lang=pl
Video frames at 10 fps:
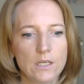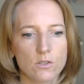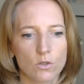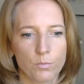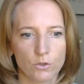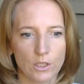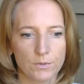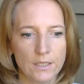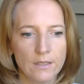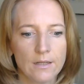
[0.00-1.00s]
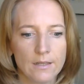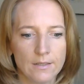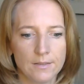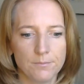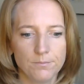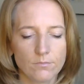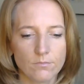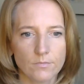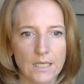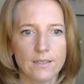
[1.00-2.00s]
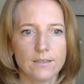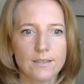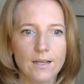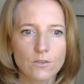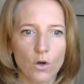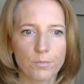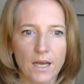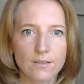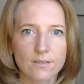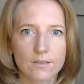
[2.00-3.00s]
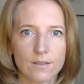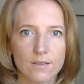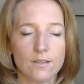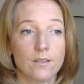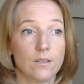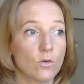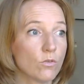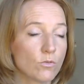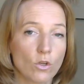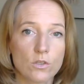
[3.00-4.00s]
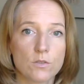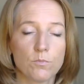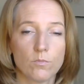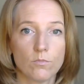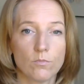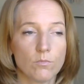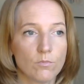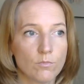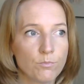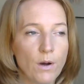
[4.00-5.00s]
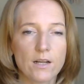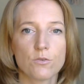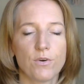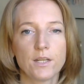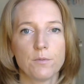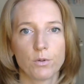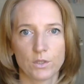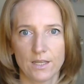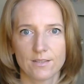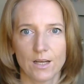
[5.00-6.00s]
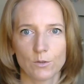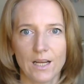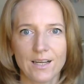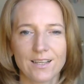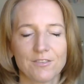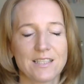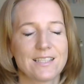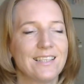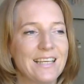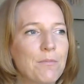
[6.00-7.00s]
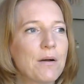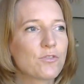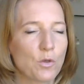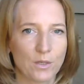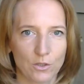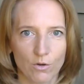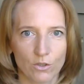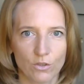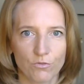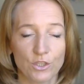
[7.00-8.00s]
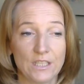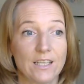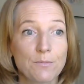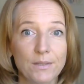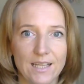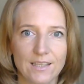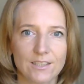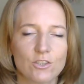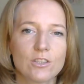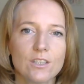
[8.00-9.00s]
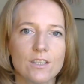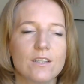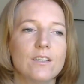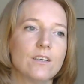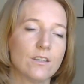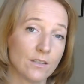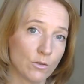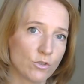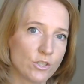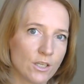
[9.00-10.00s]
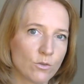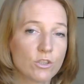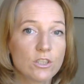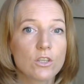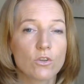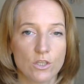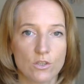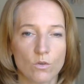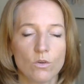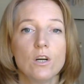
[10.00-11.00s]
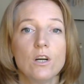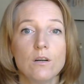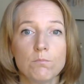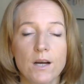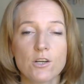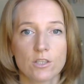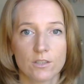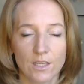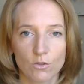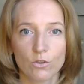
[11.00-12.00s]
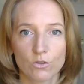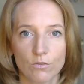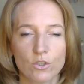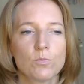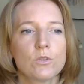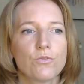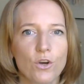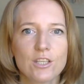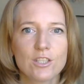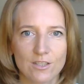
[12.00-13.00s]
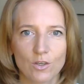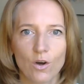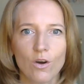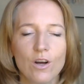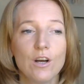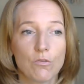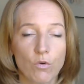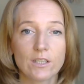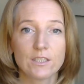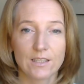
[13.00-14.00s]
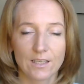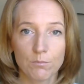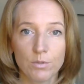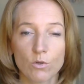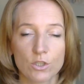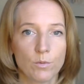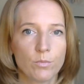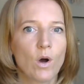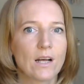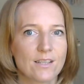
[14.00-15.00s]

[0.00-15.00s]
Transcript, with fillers: nie jest to potrzebne. Natomiast to jest bardzo fajny potencjał, tak? Więc ja mam w sobie tą gotowość. I teraz pytanie, czy ty, nauczycielu, czy ty, rodzicu, masz na to gotowość, żeby Twoje dziecko właśnie takie było, żeby było